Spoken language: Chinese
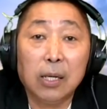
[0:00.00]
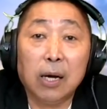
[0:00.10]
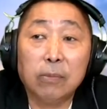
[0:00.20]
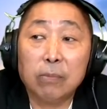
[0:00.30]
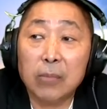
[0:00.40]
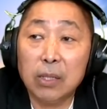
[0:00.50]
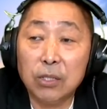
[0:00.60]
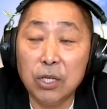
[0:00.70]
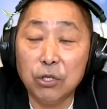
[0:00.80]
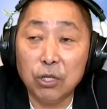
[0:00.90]
那
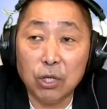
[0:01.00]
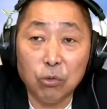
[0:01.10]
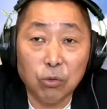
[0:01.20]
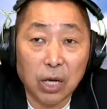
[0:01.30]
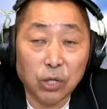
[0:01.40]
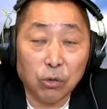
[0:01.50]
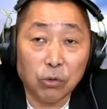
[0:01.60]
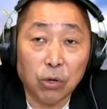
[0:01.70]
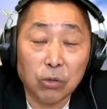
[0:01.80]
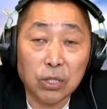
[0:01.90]
净支持度呢
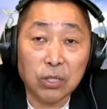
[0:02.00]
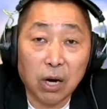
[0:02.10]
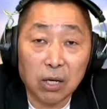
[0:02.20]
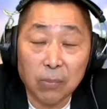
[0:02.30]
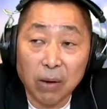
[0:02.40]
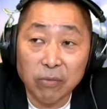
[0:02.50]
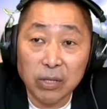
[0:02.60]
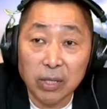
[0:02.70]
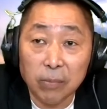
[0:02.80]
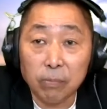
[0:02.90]
有有四十二个百
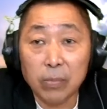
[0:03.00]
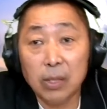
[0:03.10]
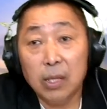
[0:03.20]
分点。